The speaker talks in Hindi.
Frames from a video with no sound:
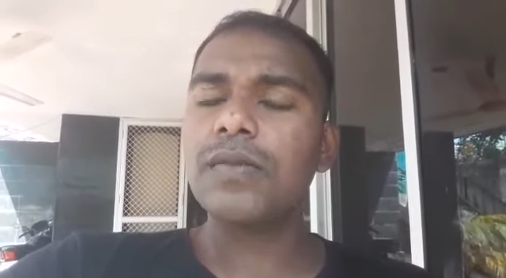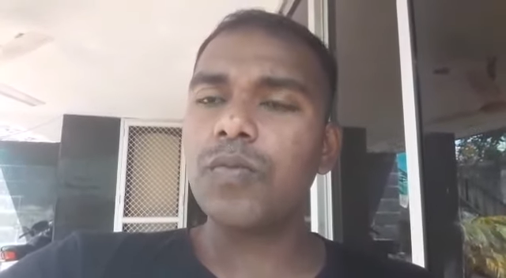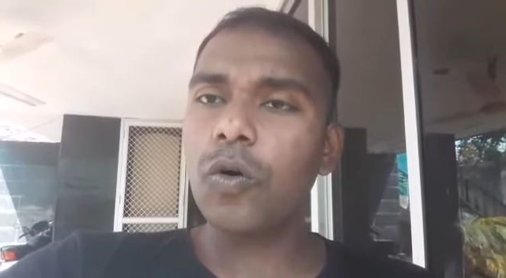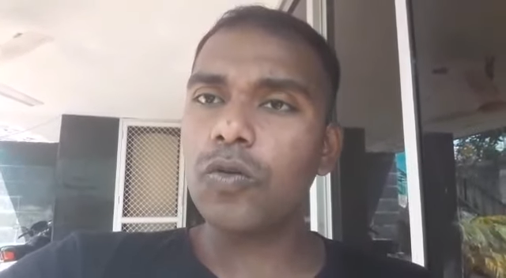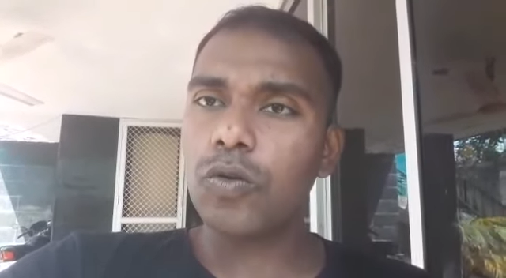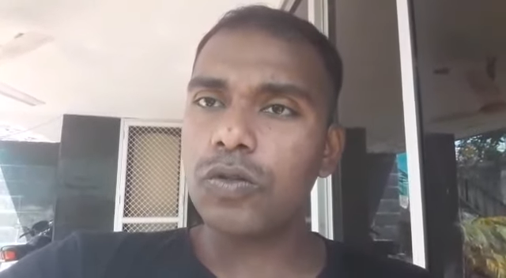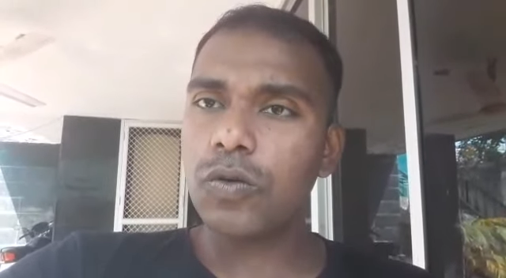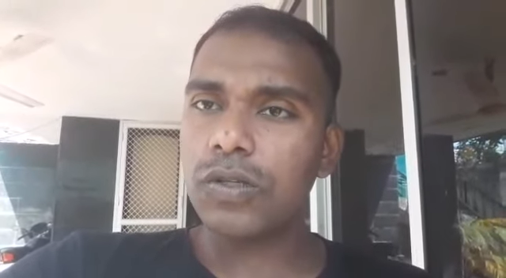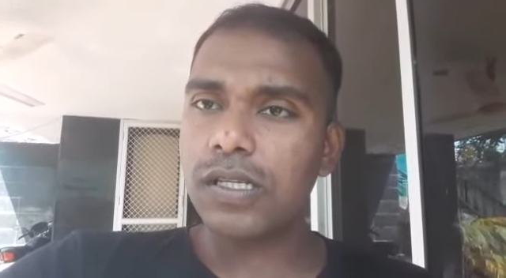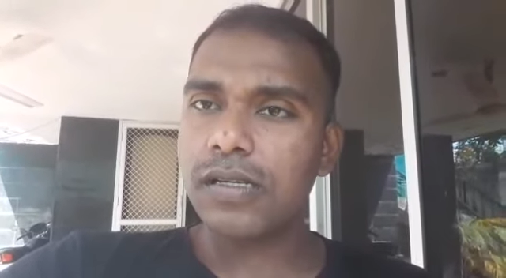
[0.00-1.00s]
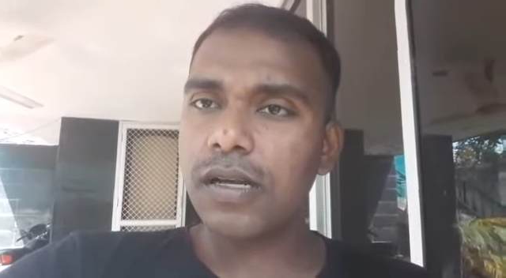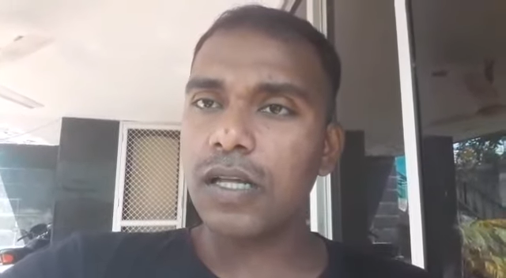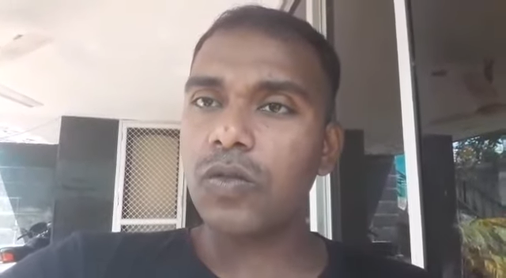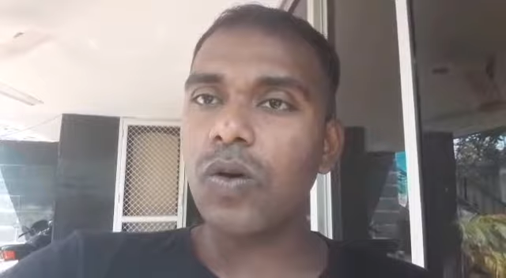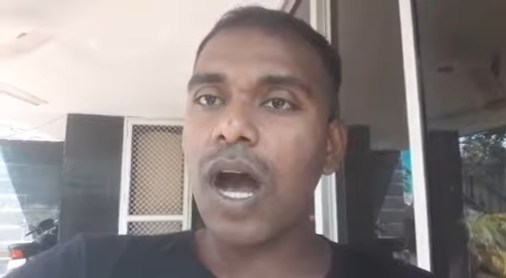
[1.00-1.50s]
बहुत कुछ कोशिश
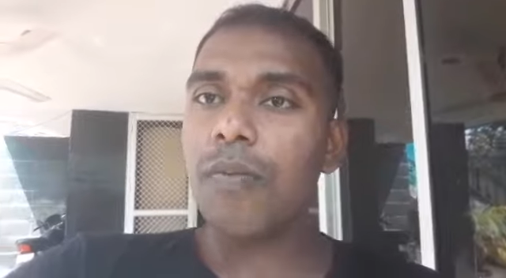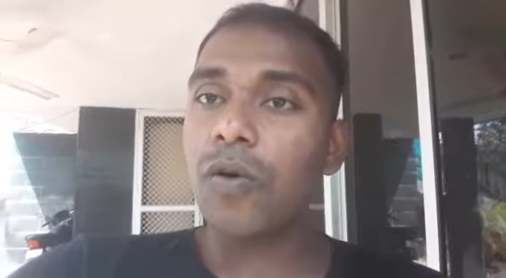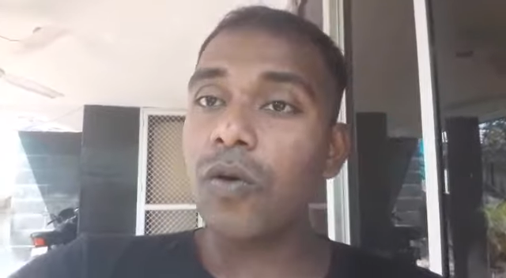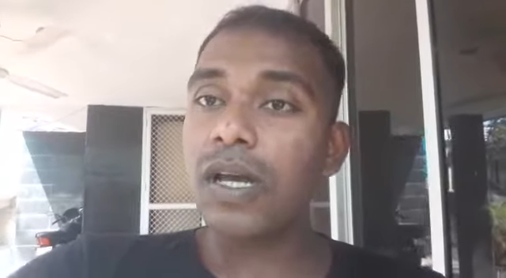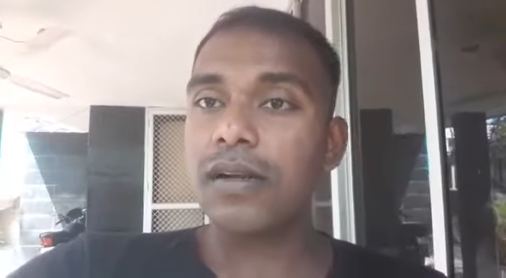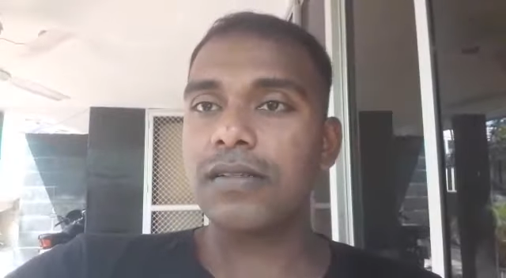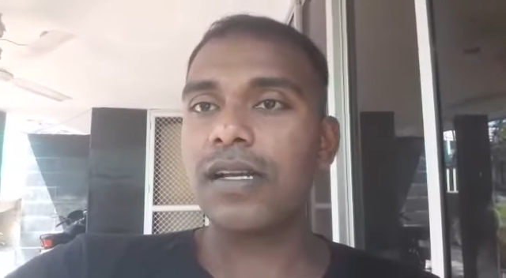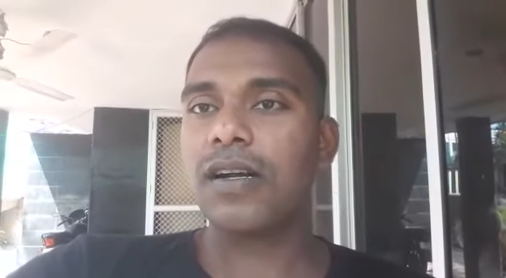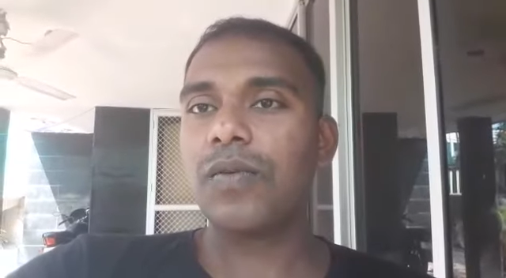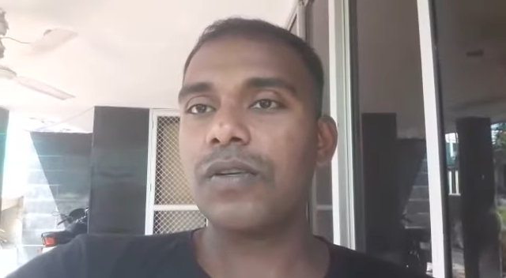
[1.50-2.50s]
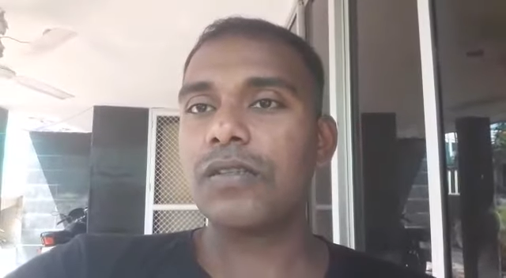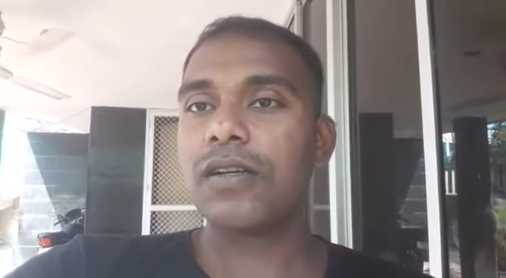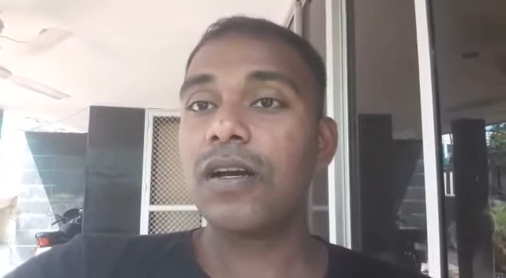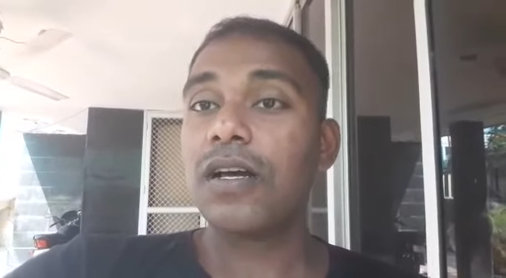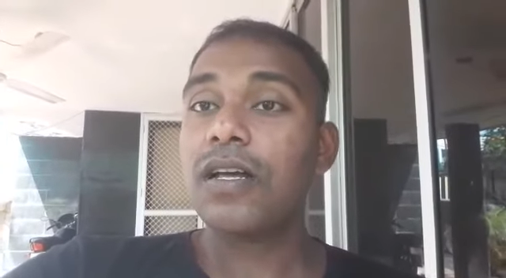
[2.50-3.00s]
करेंगे तो आप लोग है रक्षा कवच
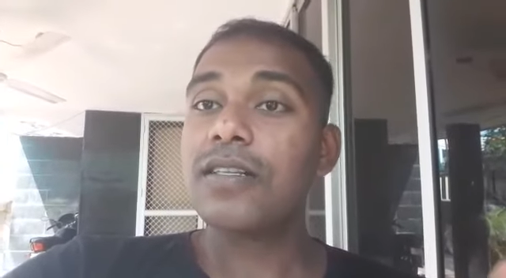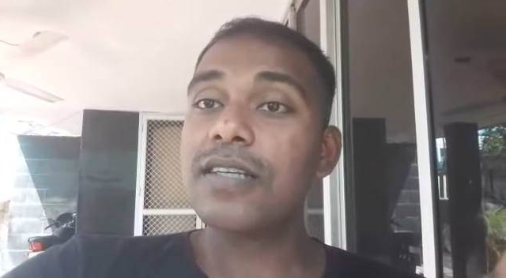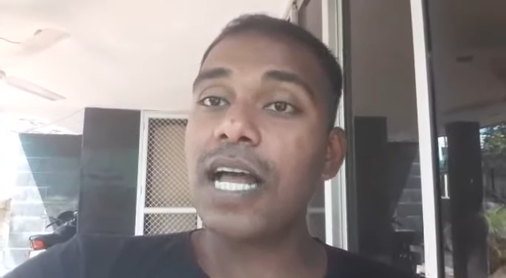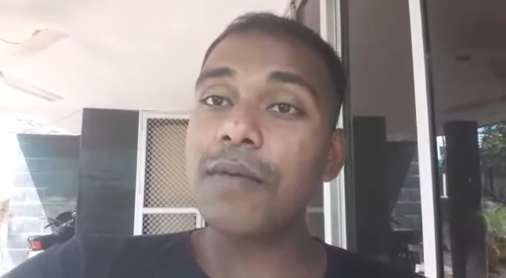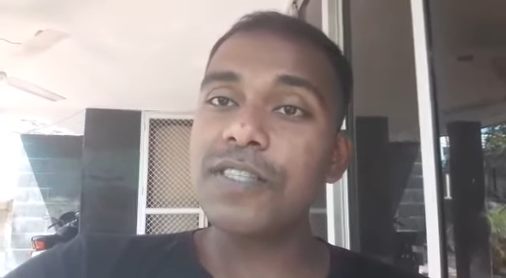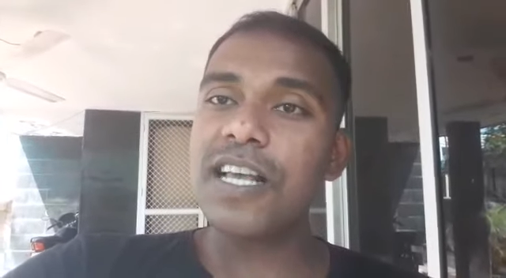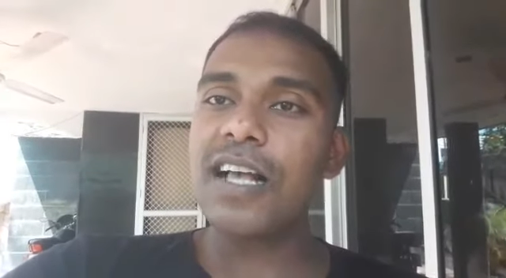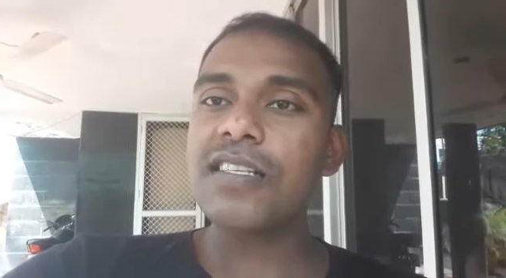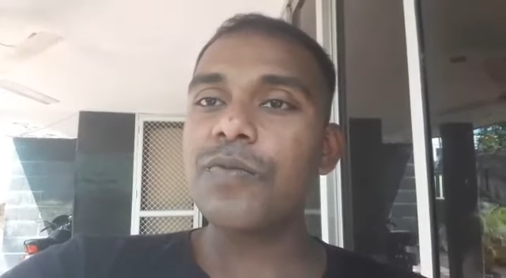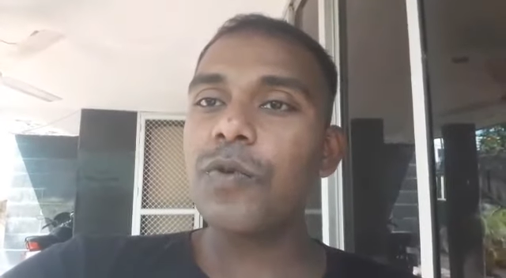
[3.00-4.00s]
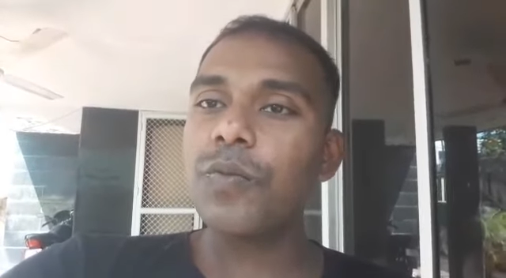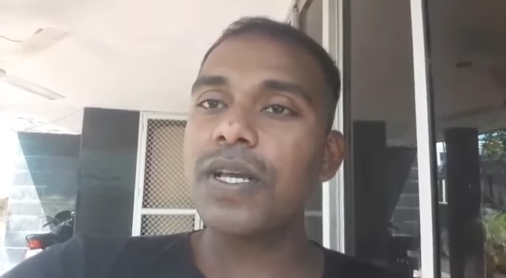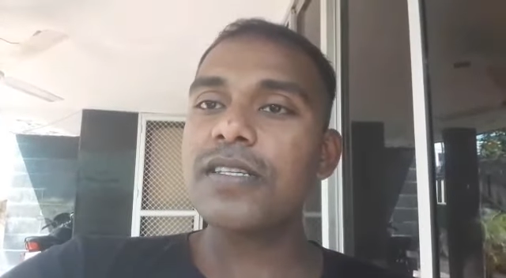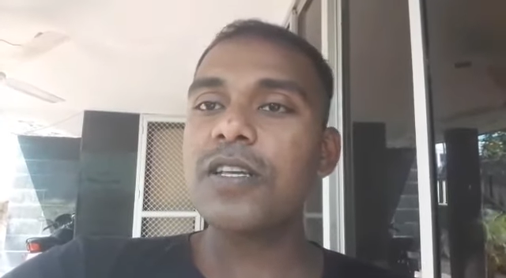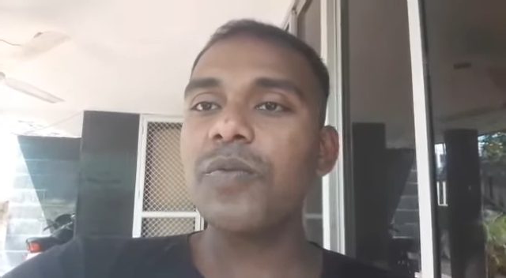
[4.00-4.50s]
चाहे आप सी आई एस एफ हो
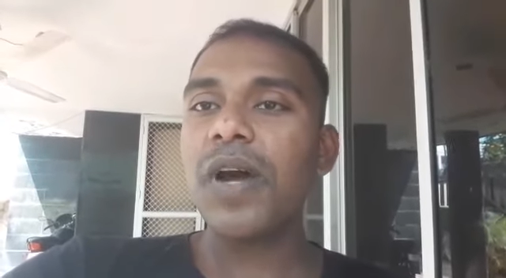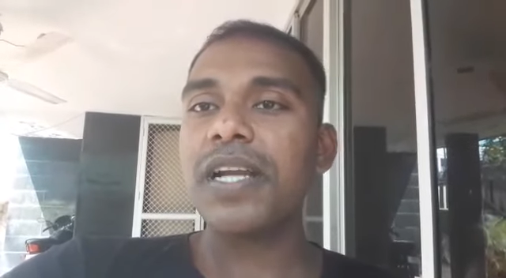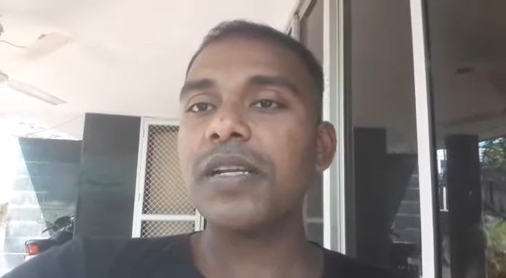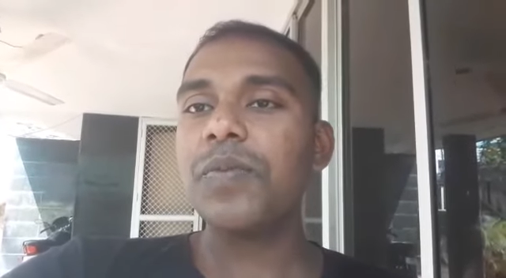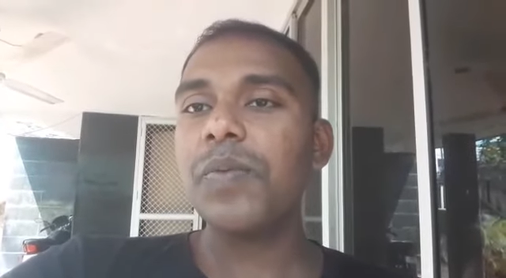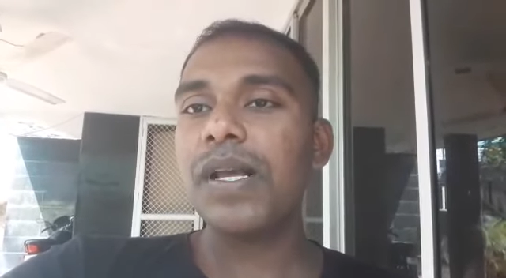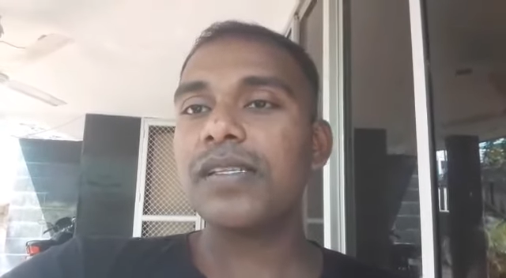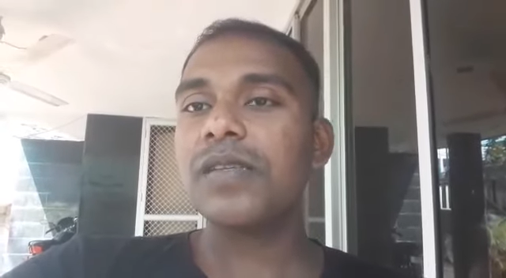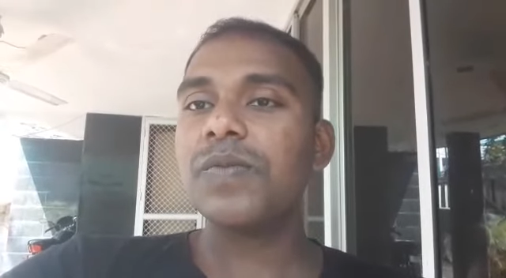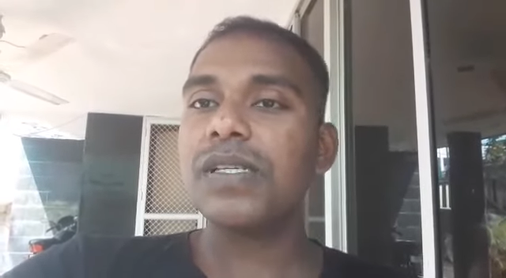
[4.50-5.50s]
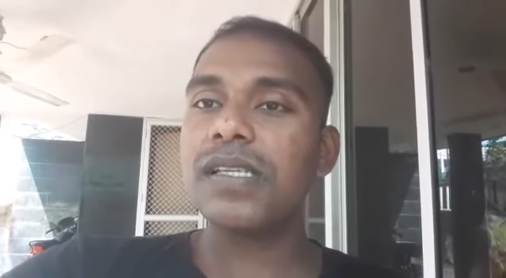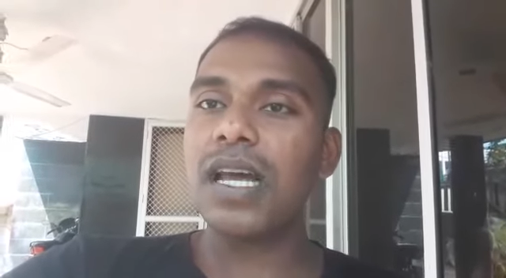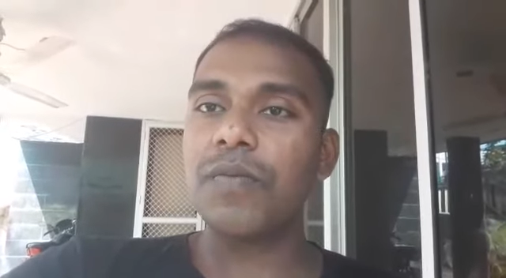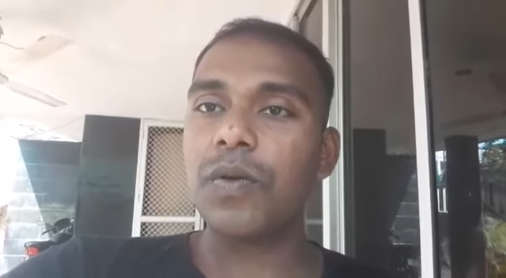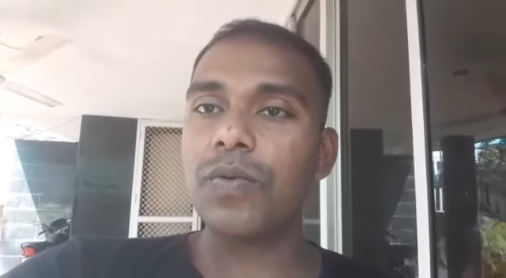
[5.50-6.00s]
बी एस एफ हो आई टी पी एस एस बी सी
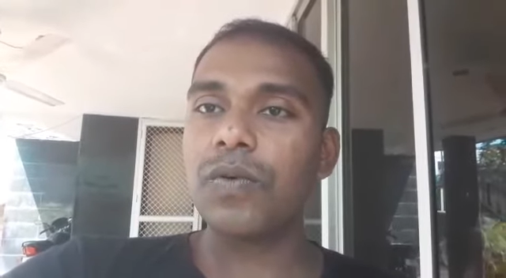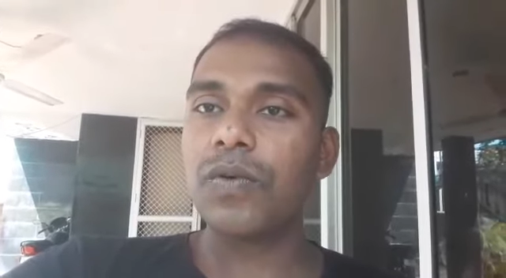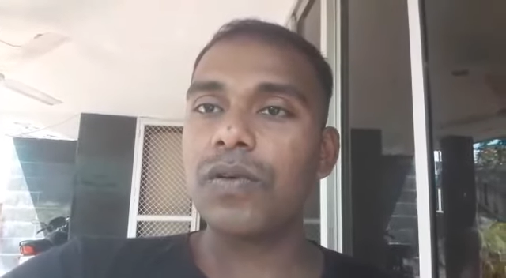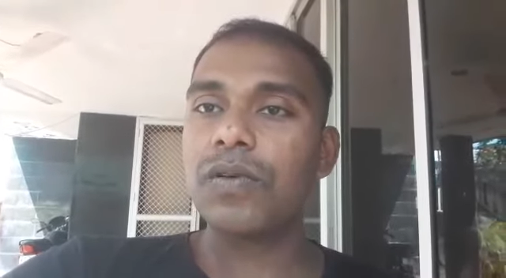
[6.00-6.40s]
आर पी एफ हो